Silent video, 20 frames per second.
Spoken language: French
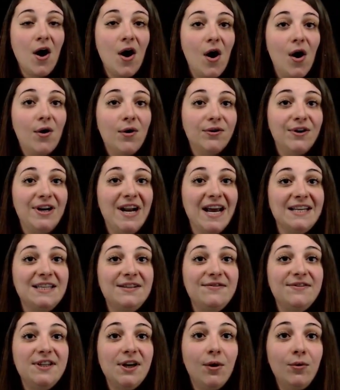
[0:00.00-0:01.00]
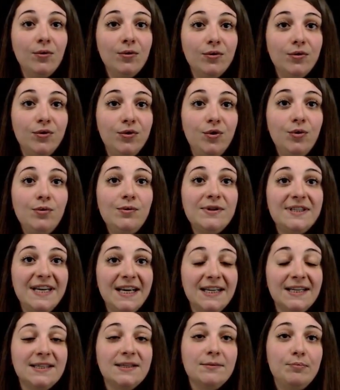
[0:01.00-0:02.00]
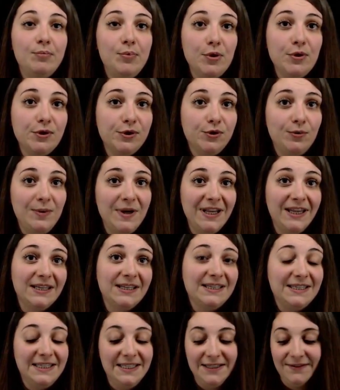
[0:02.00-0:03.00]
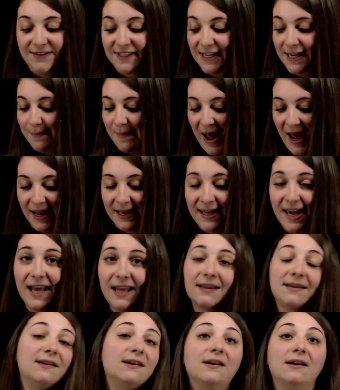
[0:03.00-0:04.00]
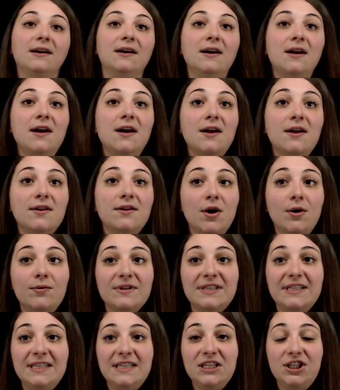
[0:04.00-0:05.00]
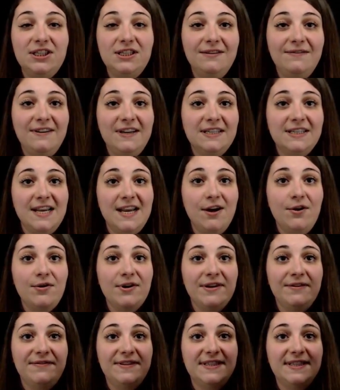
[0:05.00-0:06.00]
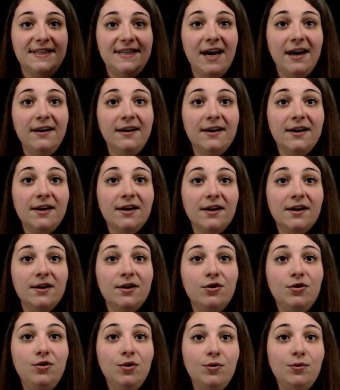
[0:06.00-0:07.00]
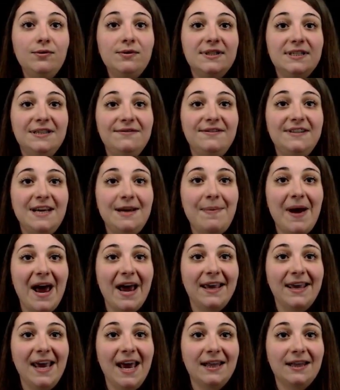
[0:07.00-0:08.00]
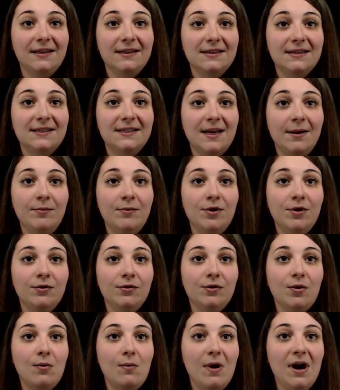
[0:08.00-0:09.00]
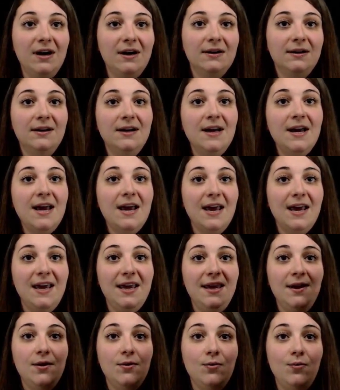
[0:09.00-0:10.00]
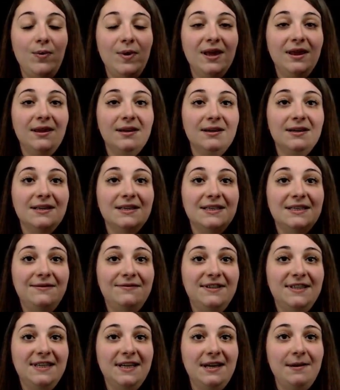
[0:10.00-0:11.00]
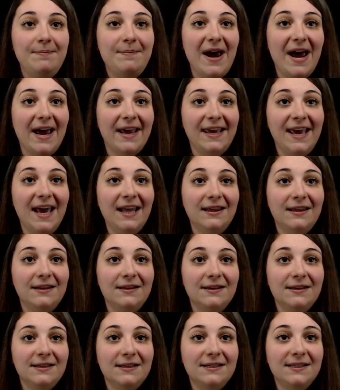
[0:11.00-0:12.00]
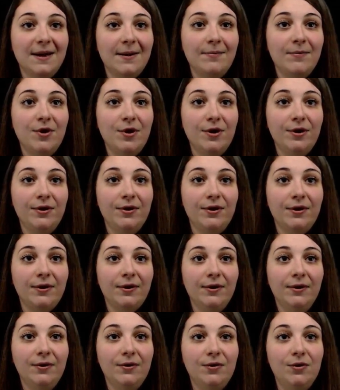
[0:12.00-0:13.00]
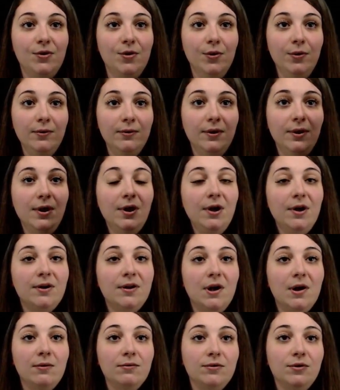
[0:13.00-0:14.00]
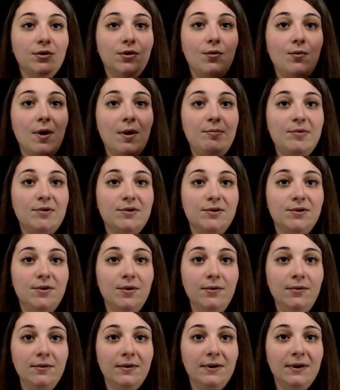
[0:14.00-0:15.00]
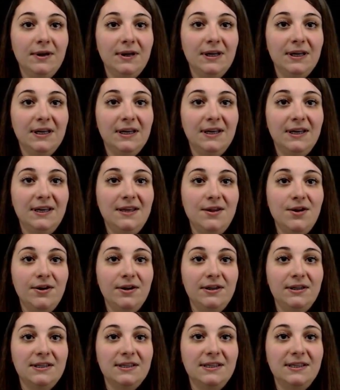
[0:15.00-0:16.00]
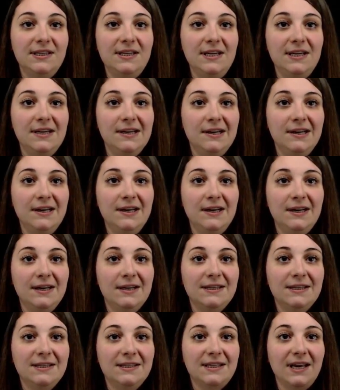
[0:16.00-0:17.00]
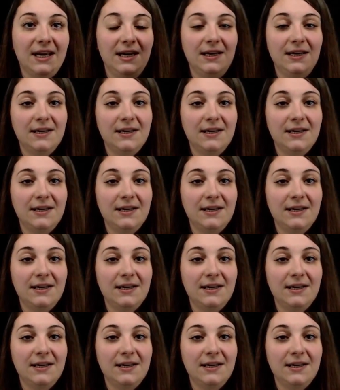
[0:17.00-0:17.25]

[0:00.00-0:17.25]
On a la division 12x plus 8 divisé par 4. Donc, si je divise les coefficients, 12 divisé par 4, ça me donne 3. Et 8 divisé par 4, ça me donne 2. Donc 3 plus 2, qui donne ici 5.